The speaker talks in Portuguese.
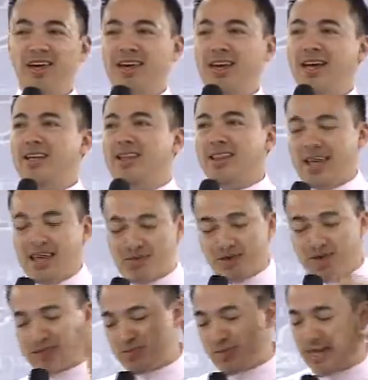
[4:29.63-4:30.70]
Ele lendo
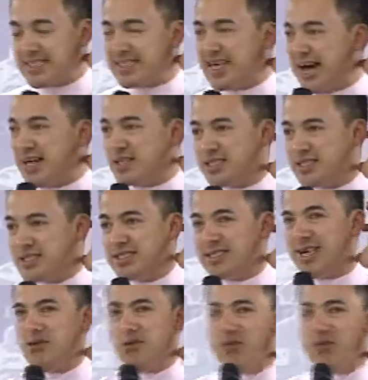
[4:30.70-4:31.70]
as passagens, eu